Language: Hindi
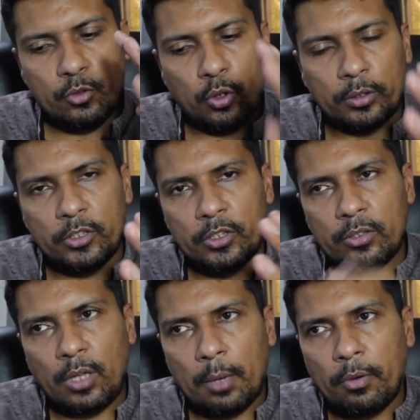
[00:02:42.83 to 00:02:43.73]
चौथी
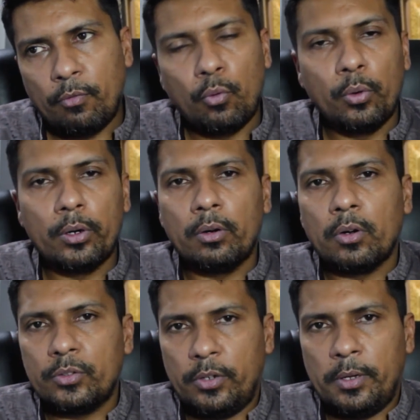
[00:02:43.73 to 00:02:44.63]
चीज़ आपकी फूड और
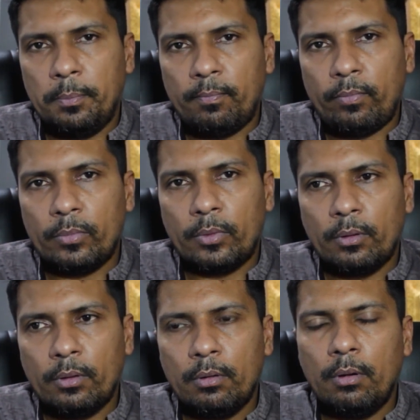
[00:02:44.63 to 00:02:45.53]
ग्रॉसरी
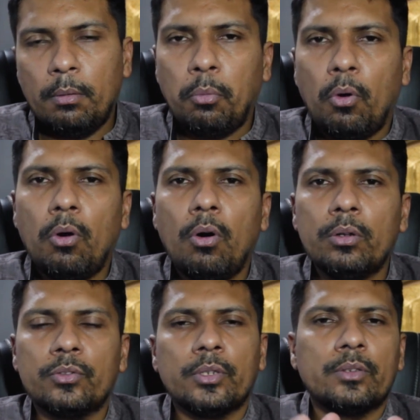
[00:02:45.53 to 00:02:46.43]
अरे
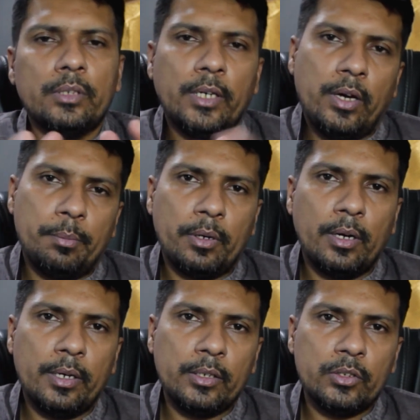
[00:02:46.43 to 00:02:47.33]
बहुत सस्ती हैं यहाँ पर
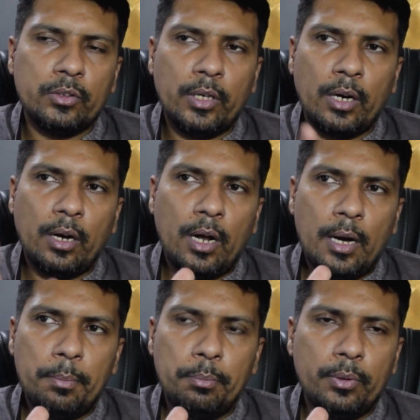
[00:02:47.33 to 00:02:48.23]
खाने की चीज़ें अगर
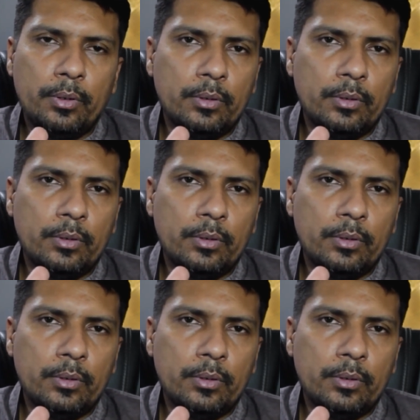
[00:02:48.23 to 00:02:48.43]
आप